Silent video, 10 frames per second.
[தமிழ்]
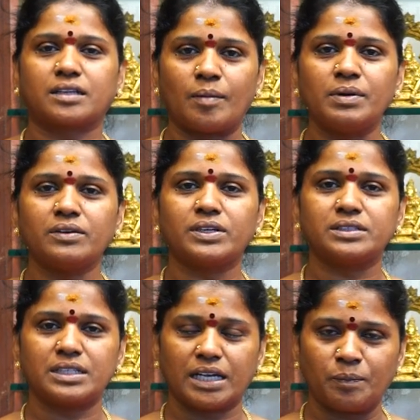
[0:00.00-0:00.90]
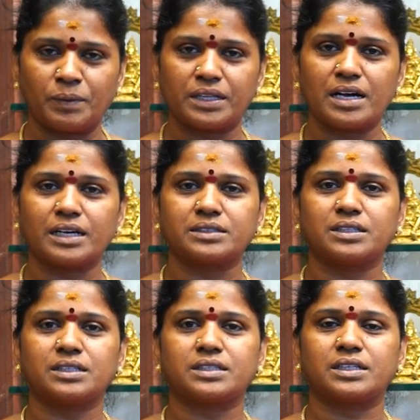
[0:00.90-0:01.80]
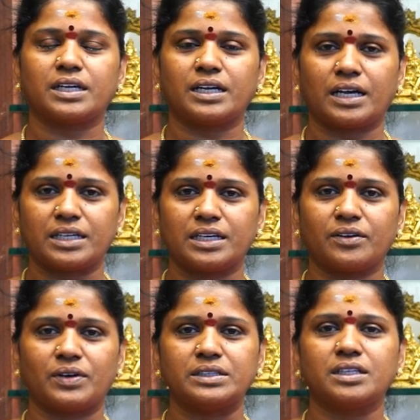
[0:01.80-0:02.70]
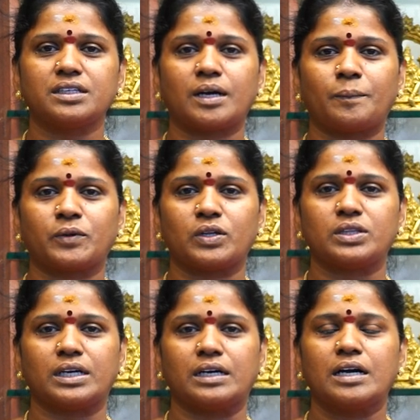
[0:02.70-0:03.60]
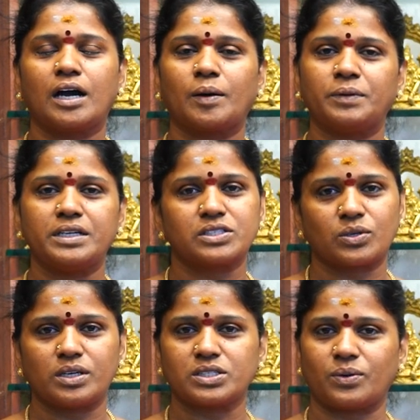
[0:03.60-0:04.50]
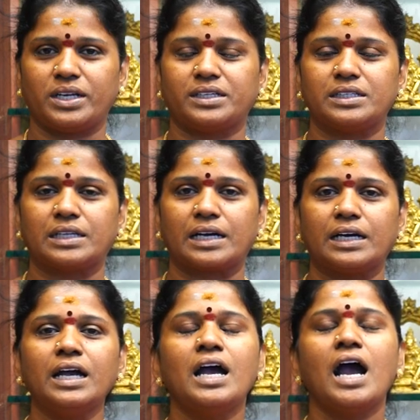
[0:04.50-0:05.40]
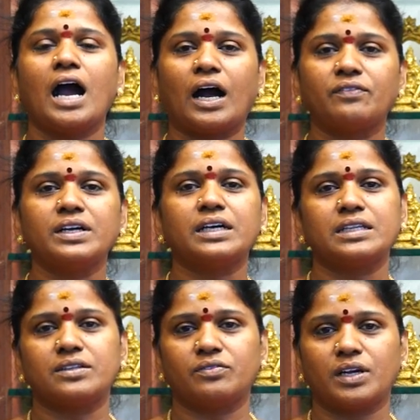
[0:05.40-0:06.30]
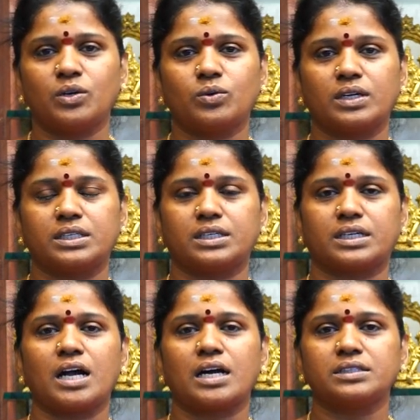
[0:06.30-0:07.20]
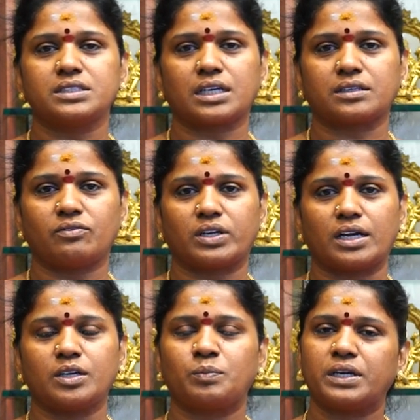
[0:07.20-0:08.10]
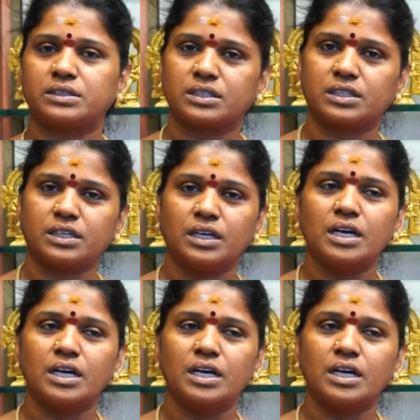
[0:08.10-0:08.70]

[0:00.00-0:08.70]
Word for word: தமிழ் வந்து நான் இப்போ தான் கற்றுக்கிட்டு இருக்கேன் நான் இங்கே வந்ததுக்கு அப்புறம்தான் தான் அப்படின்னு சொல்லி சொல்லிட்டு இருந்தாங்க அவங்க அந்த வேலூரில் இருக்கிற ஆதிசக்தி வராகி பீடத்துக்கு